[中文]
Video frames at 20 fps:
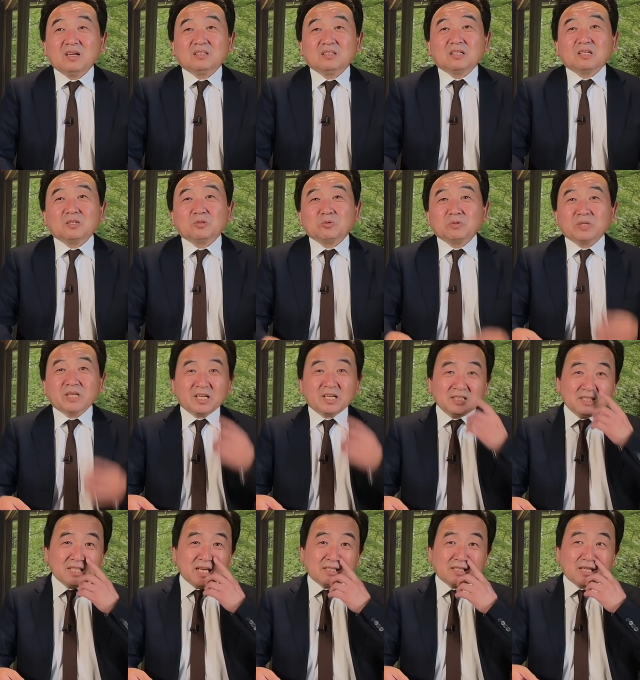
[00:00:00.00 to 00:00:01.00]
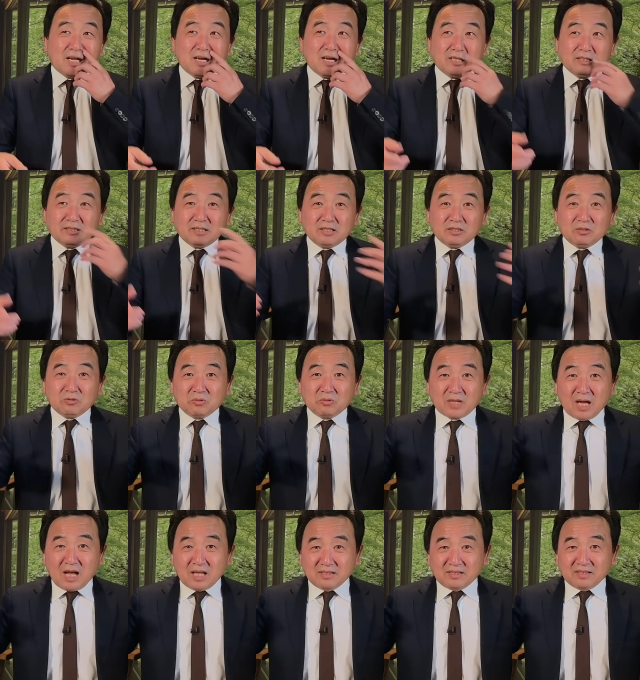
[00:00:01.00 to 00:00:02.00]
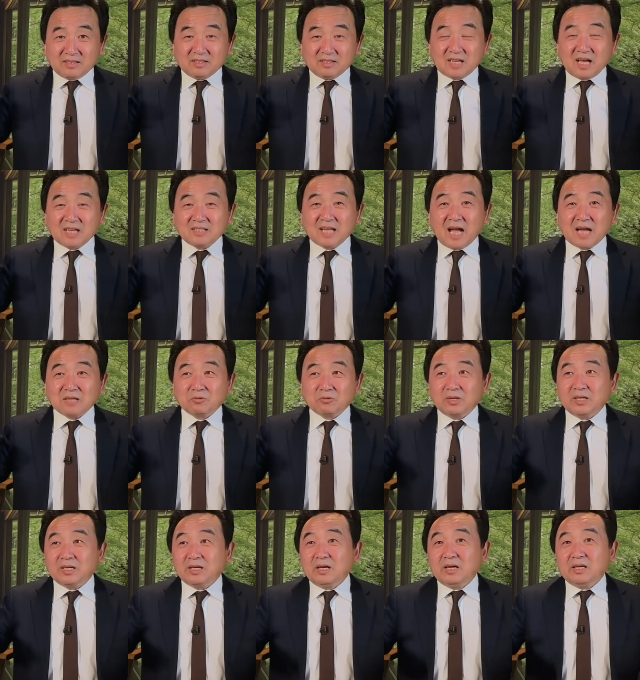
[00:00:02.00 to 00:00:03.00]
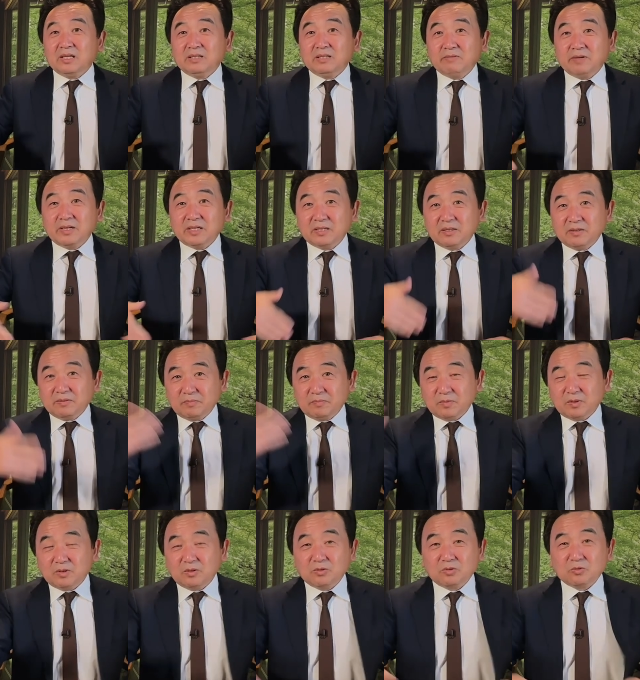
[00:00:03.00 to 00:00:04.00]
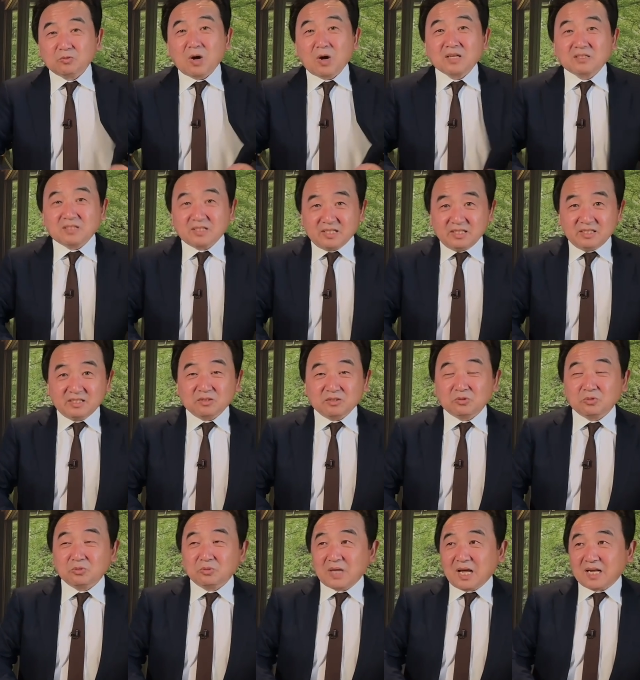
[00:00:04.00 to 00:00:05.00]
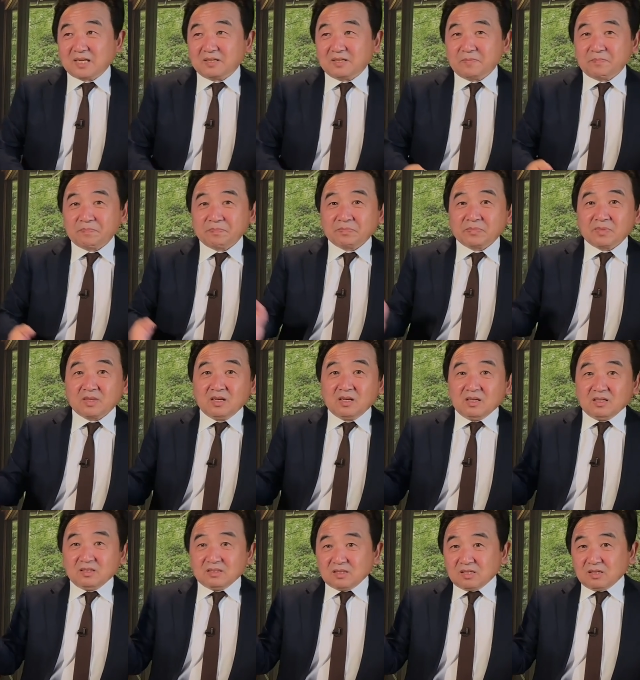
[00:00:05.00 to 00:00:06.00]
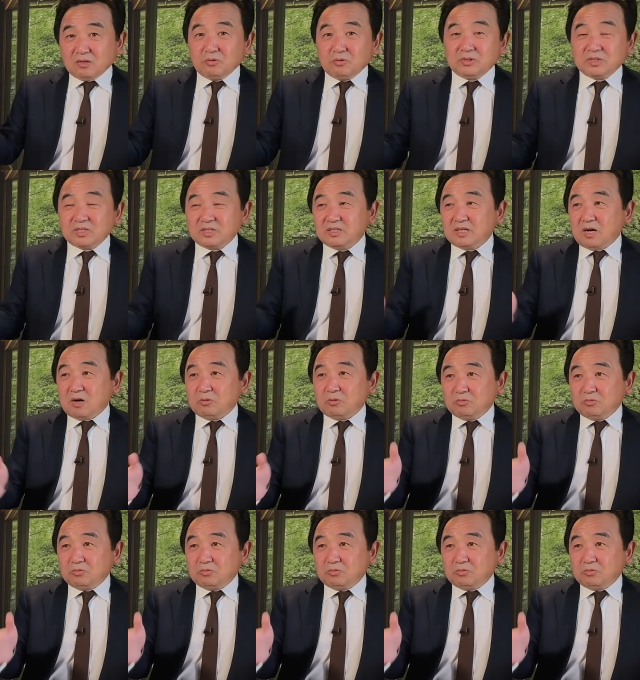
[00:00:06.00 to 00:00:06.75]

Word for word: 这个东西很简单了，那就看他拿出来，因为状子已经出来了，这个律师要